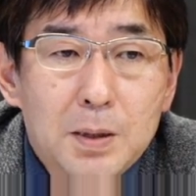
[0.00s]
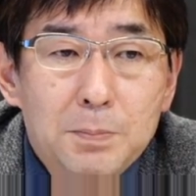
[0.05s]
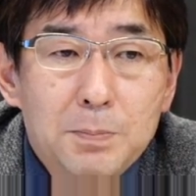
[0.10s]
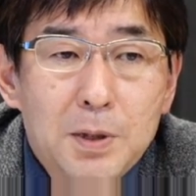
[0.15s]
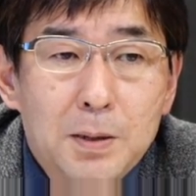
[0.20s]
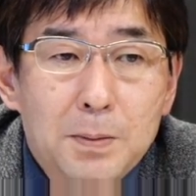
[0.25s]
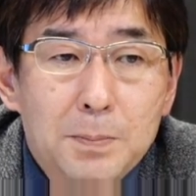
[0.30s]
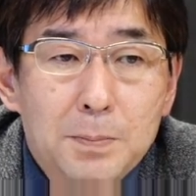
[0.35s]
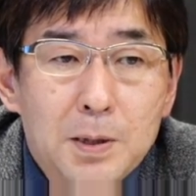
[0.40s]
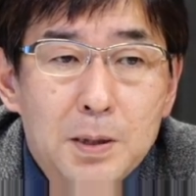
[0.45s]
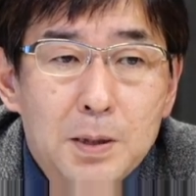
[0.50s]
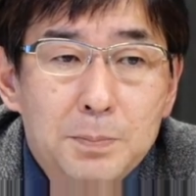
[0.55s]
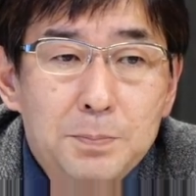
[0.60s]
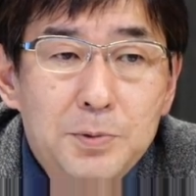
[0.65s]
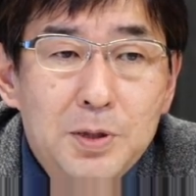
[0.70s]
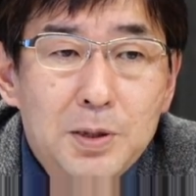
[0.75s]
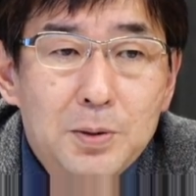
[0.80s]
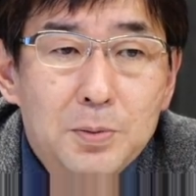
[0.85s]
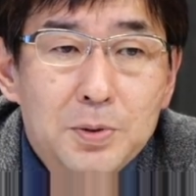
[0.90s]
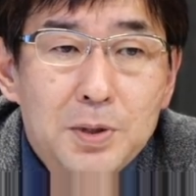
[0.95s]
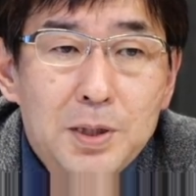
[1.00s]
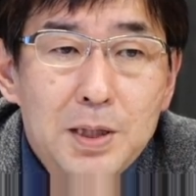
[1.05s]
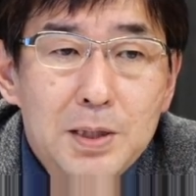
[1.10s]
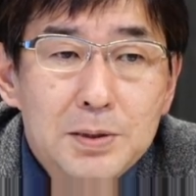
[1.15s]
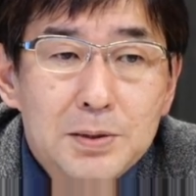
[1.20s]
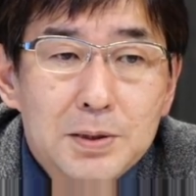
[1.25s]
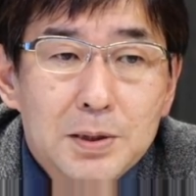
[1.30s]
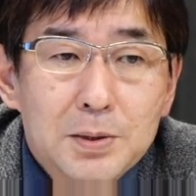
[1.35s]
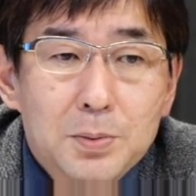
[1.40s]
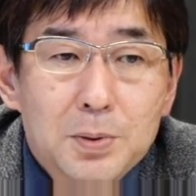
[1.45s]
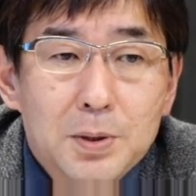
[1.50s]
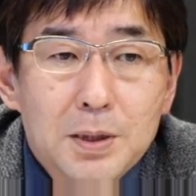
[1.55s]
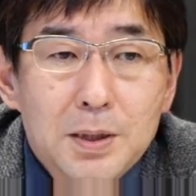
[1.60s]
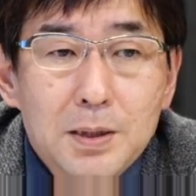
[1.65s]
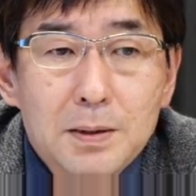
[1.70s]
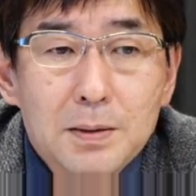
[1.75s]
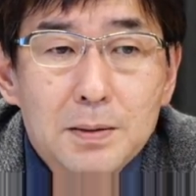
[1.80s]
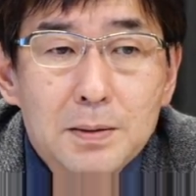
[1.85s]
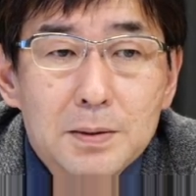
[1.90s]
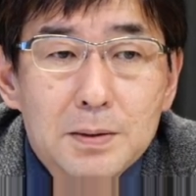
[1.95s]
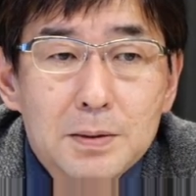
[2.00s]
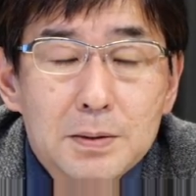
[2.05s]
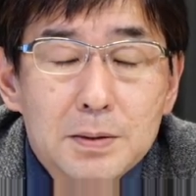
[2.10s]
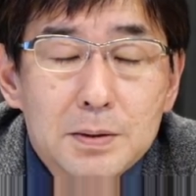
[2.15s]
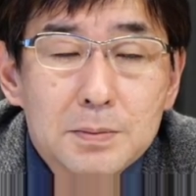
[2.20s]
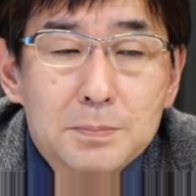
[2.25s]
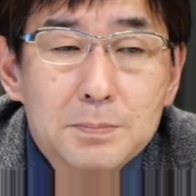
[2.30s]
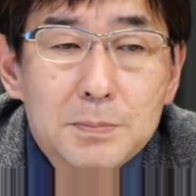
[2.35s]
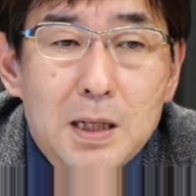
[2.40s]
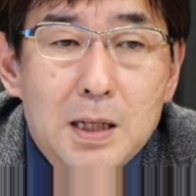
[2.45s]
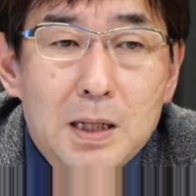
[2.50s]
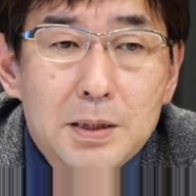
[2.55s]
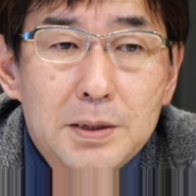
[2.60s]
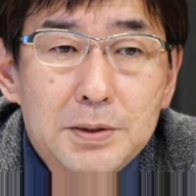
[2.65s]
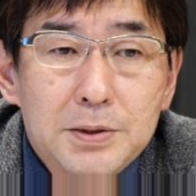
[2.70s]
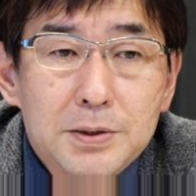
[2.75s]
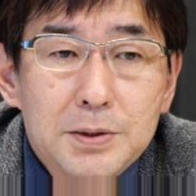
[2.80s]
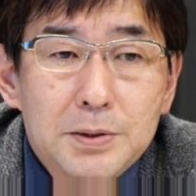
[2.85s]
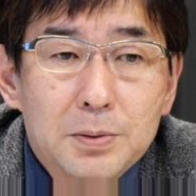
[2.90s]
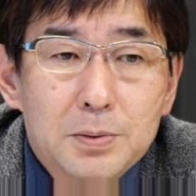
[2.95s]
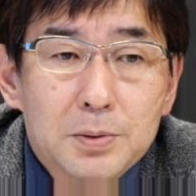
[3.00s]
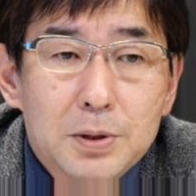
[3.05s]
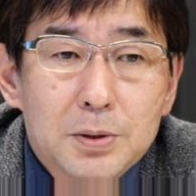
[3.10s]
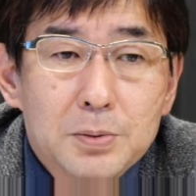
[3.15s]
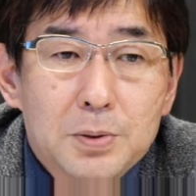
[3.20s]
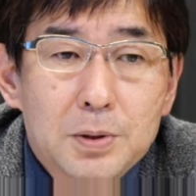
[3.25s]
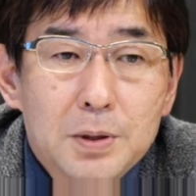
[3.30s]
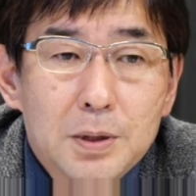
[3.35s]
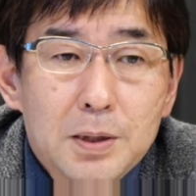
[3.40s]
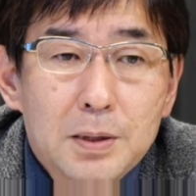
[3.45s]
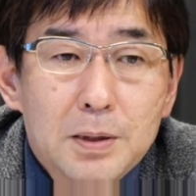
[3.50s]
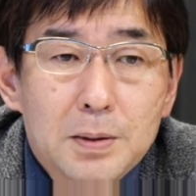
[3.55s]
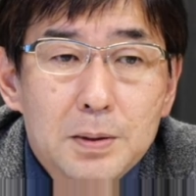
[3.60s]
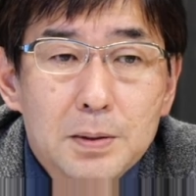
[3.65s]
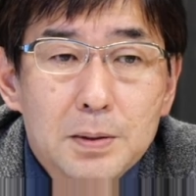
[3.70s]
まあ、ビアの芸術だとかね、まあ、針治療だとかね,、